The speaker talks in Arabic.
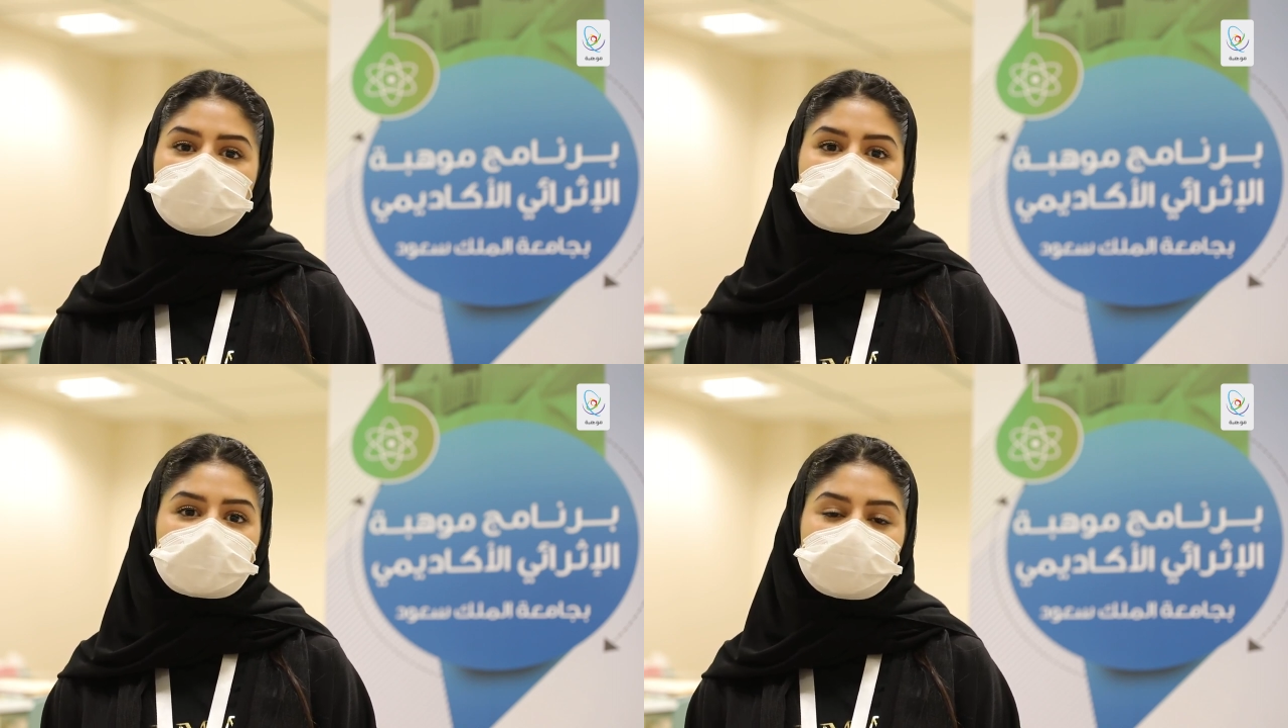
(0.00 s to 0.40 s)

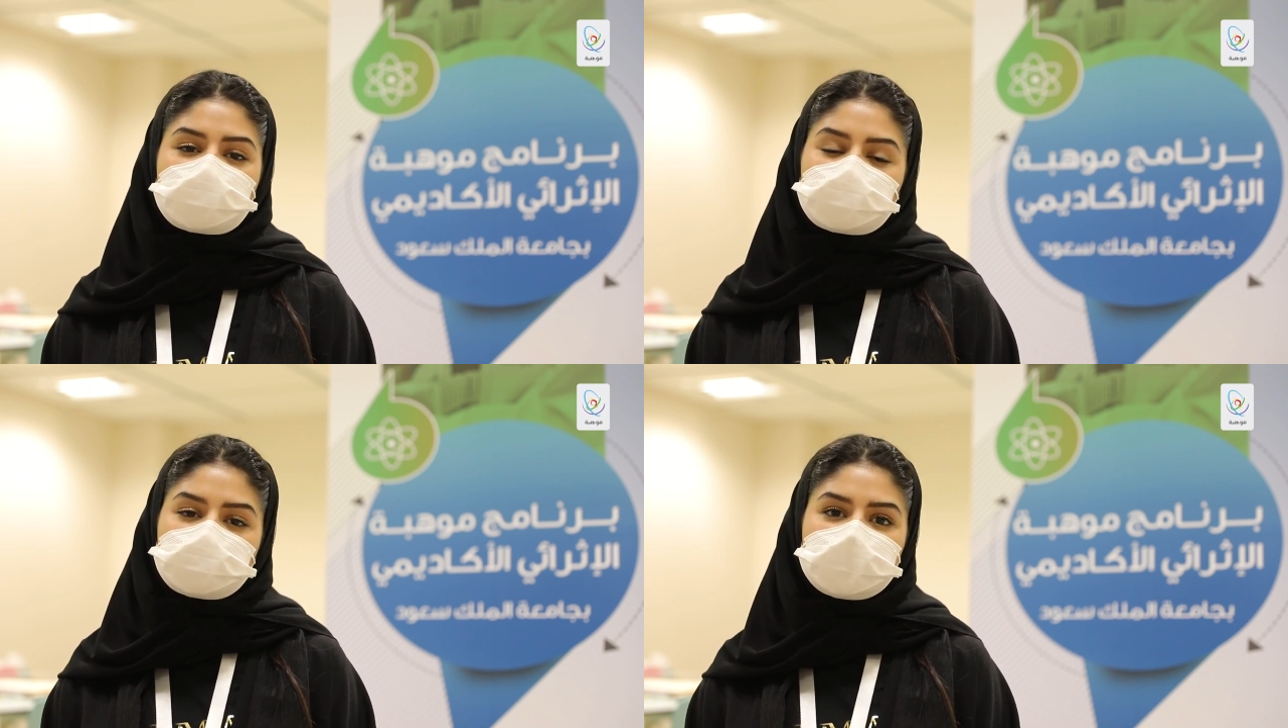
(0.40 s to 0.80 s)

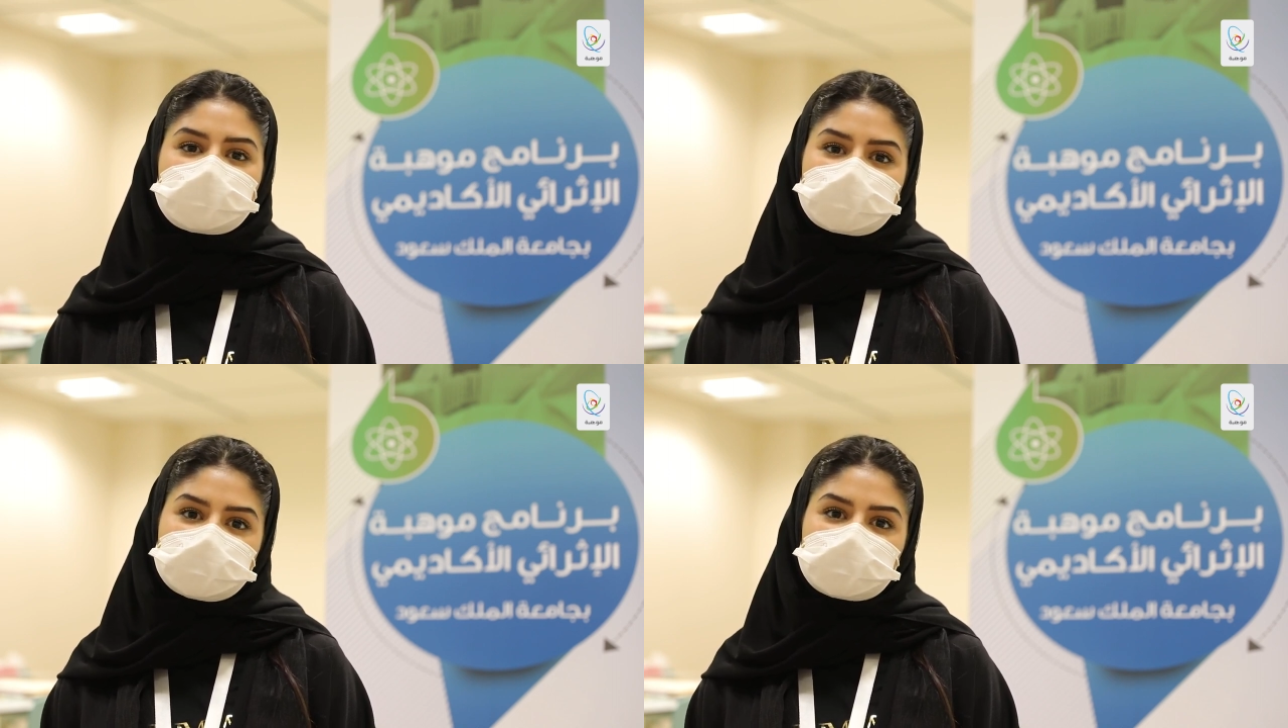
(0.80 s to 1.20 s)
لإضافتهم لي
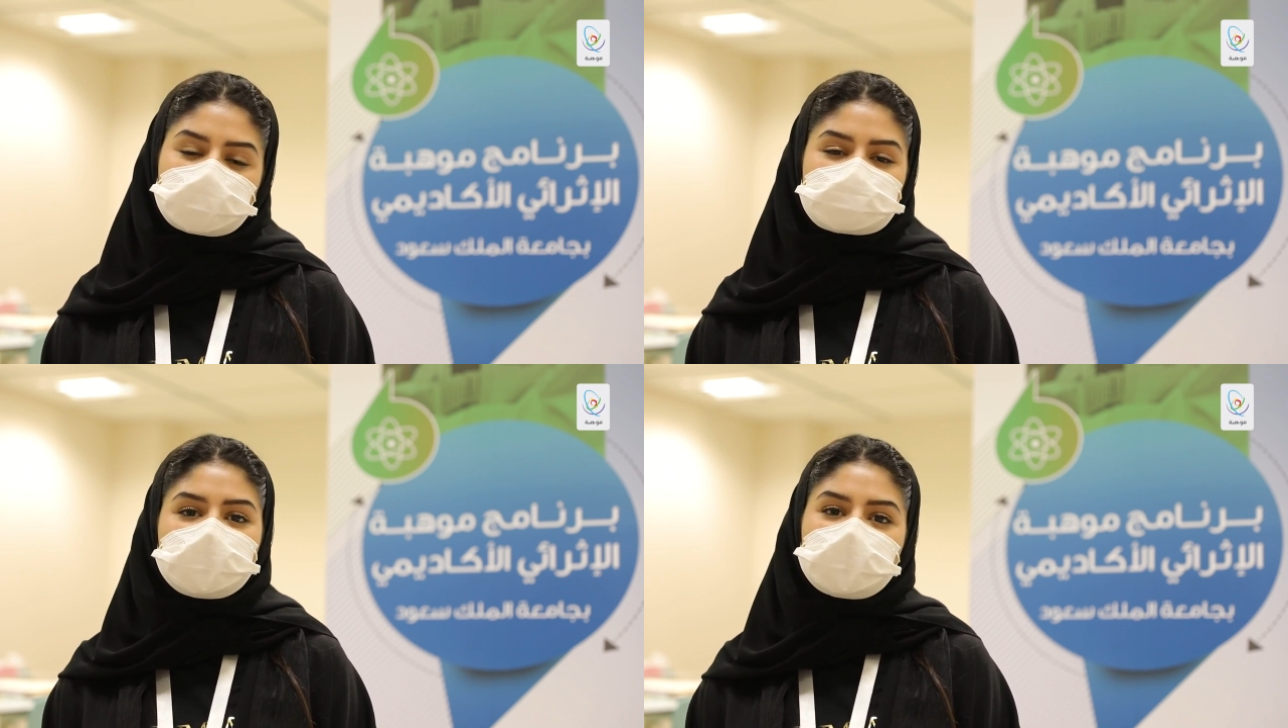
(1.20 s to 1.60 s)

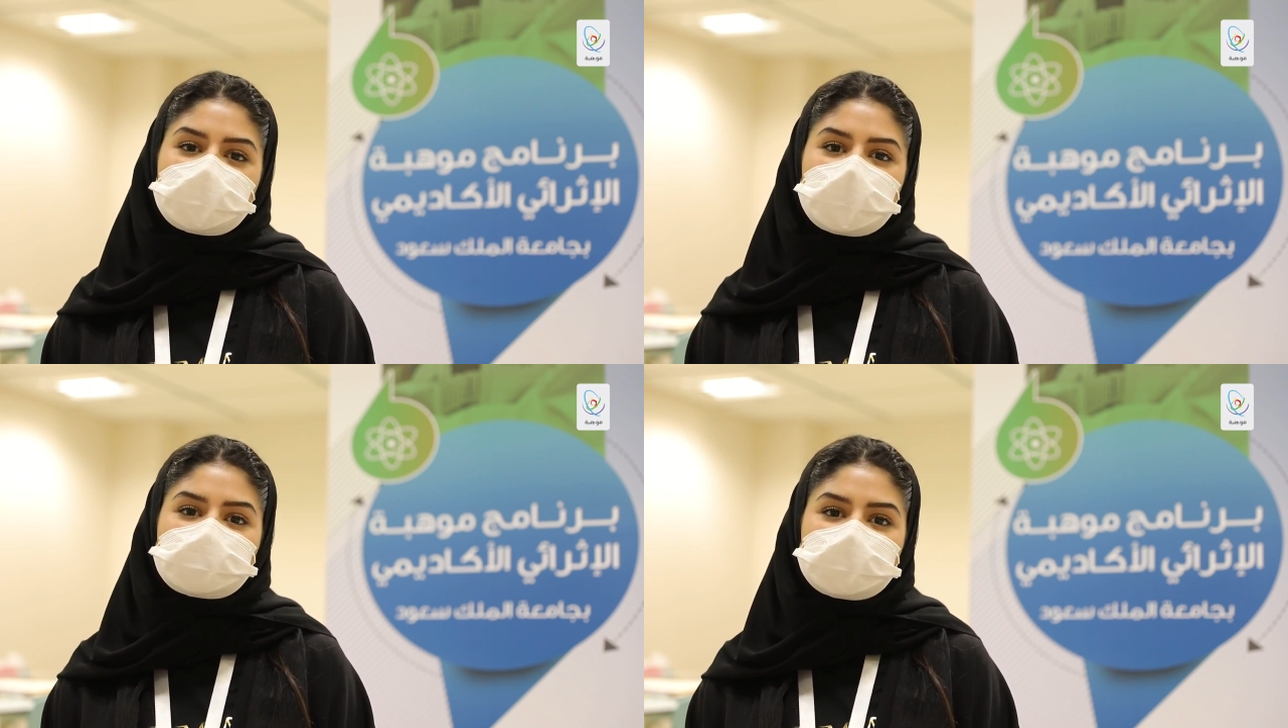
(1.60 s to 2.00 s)
الكثير
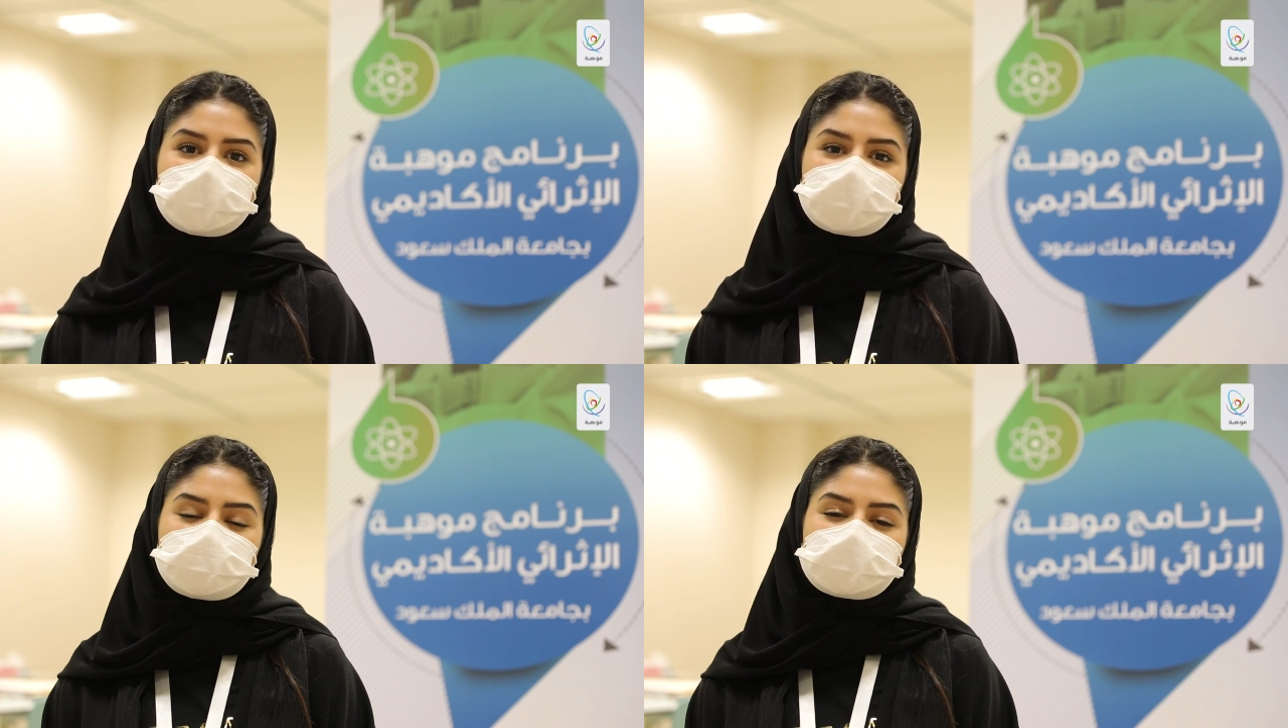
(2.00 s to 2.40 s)
وجعلهم هذه
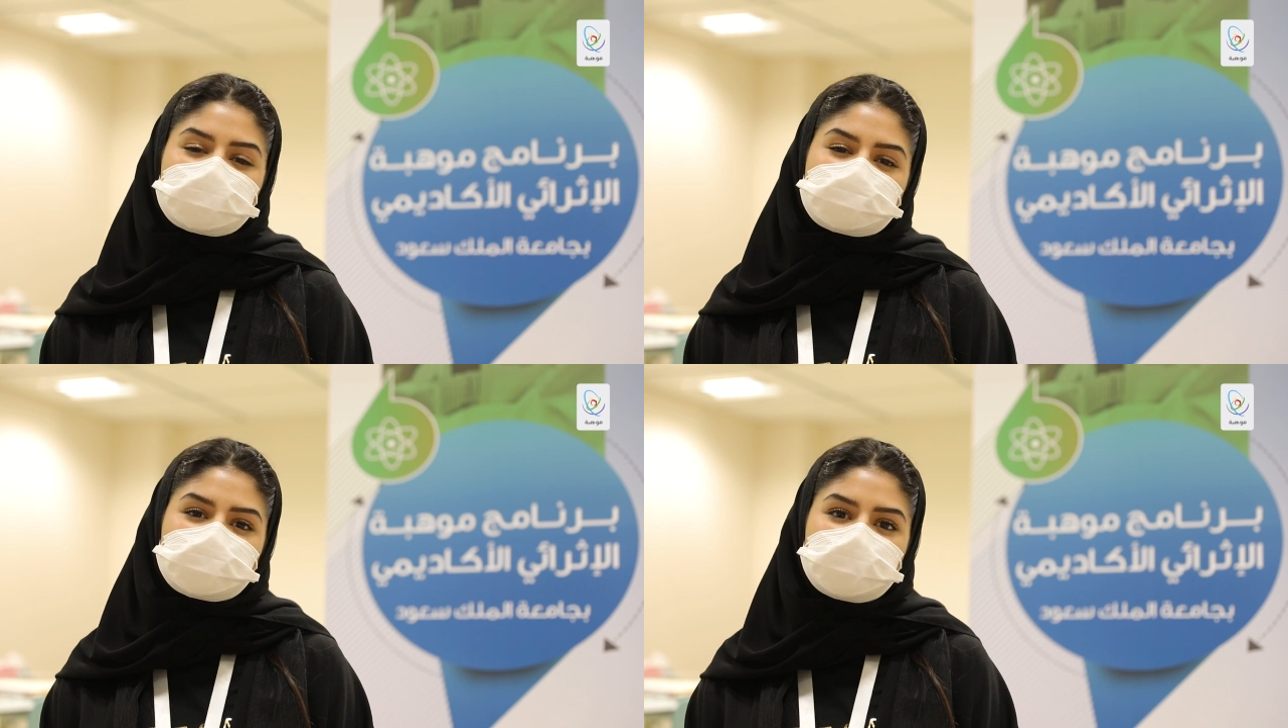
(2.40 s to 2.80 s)
الأيام
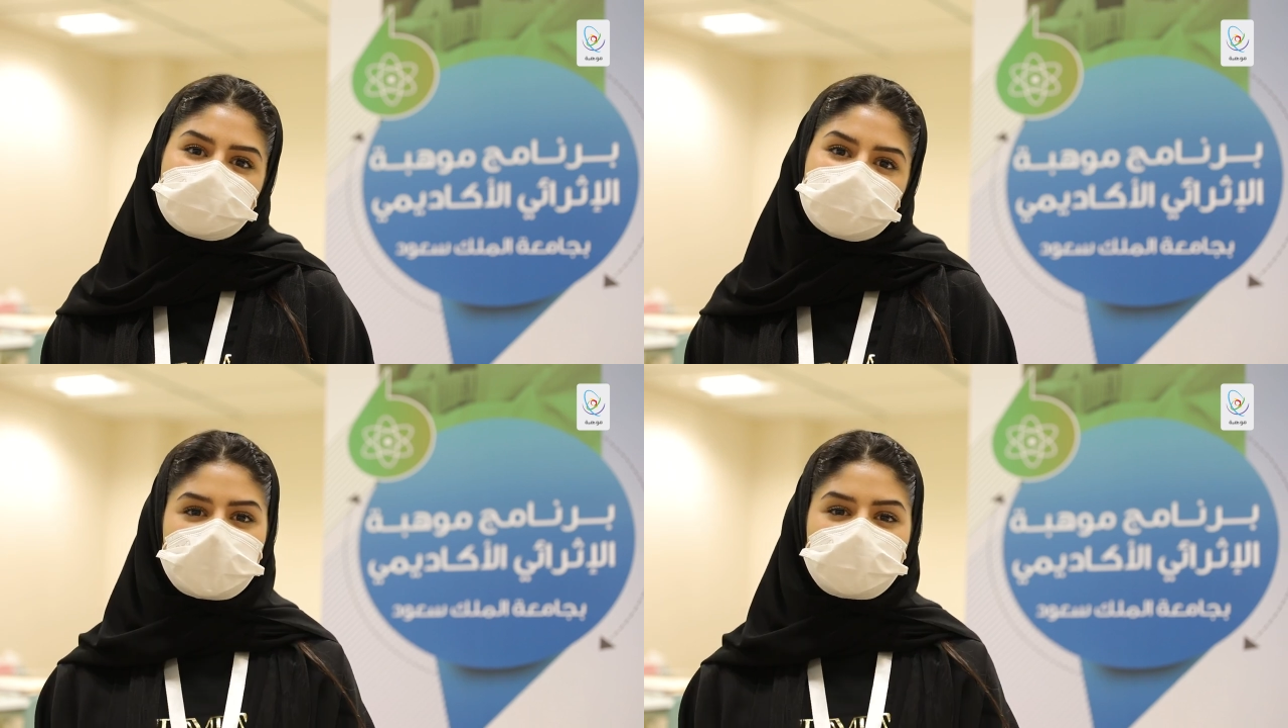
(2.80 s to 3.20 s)
أكثر من
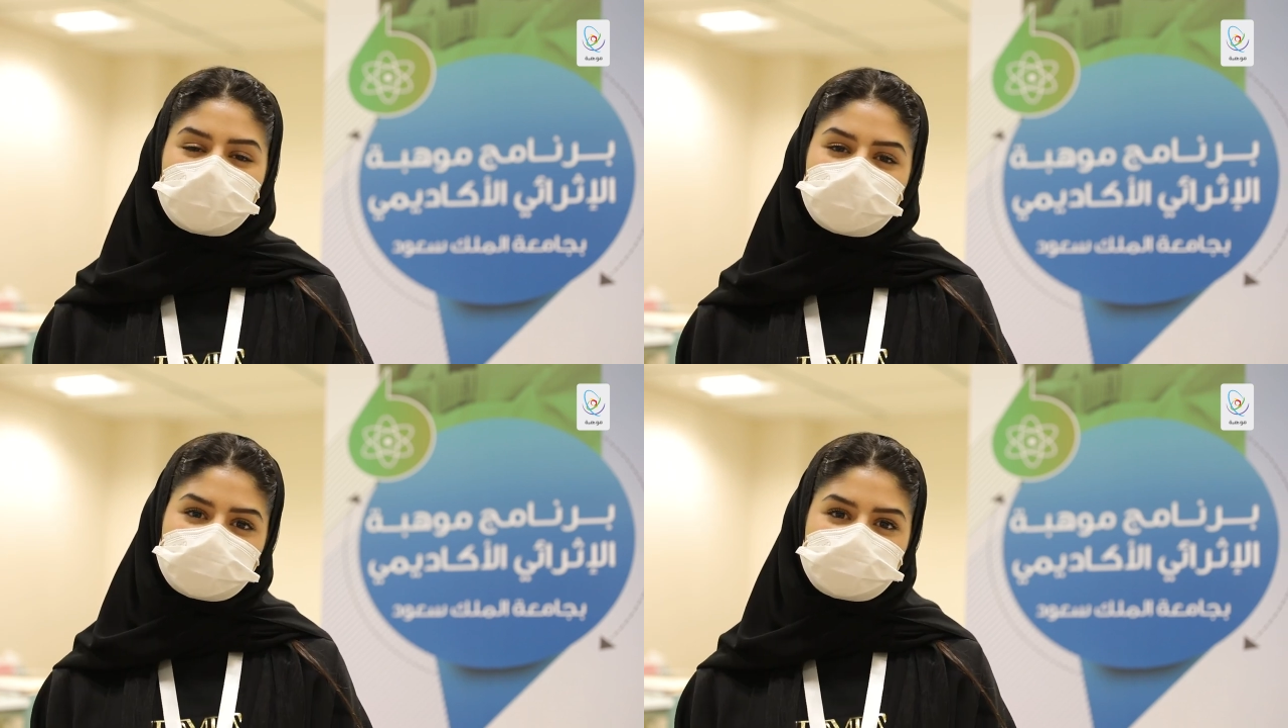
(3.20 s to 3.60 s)
رائعة
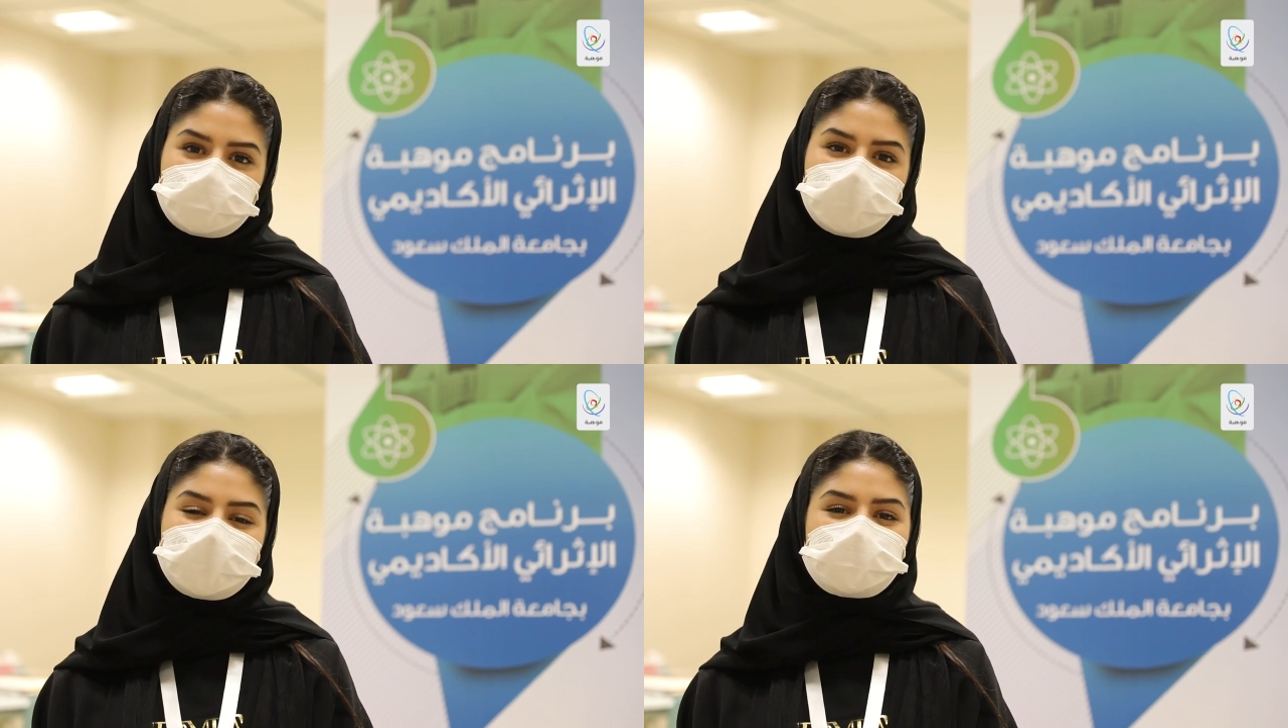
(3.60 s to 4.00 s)

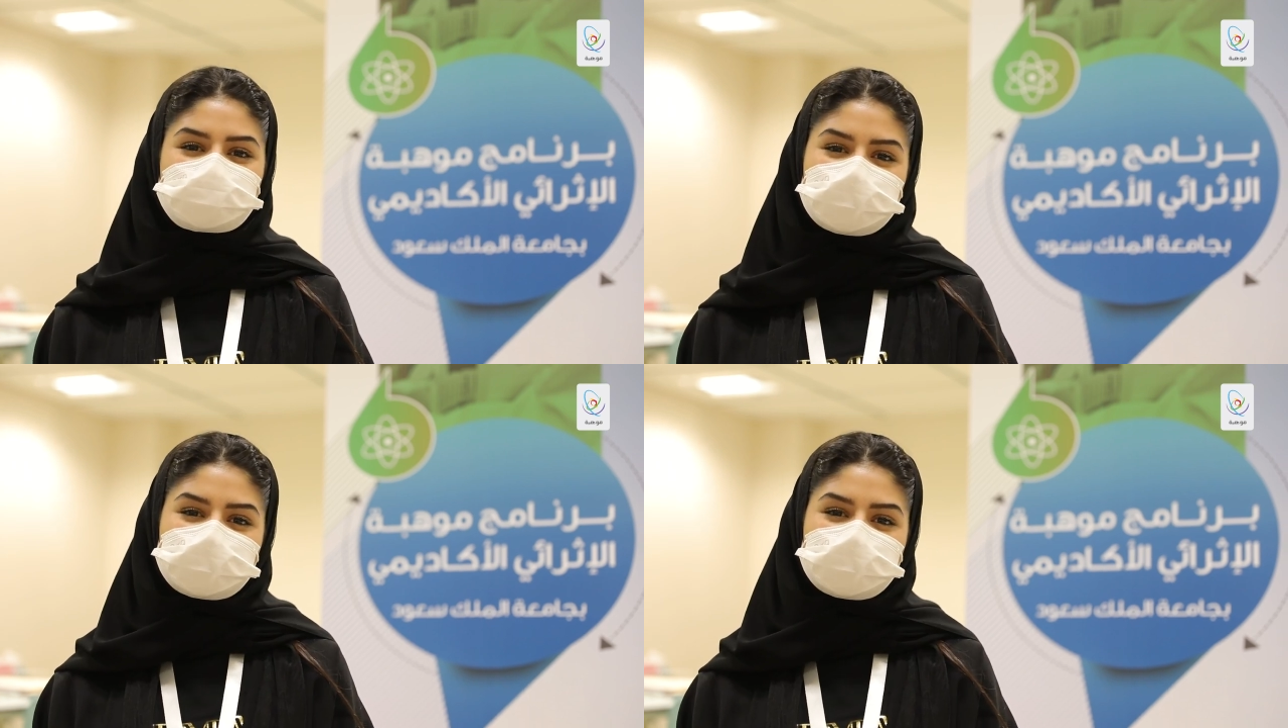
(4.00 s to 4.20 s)
موهبة حيث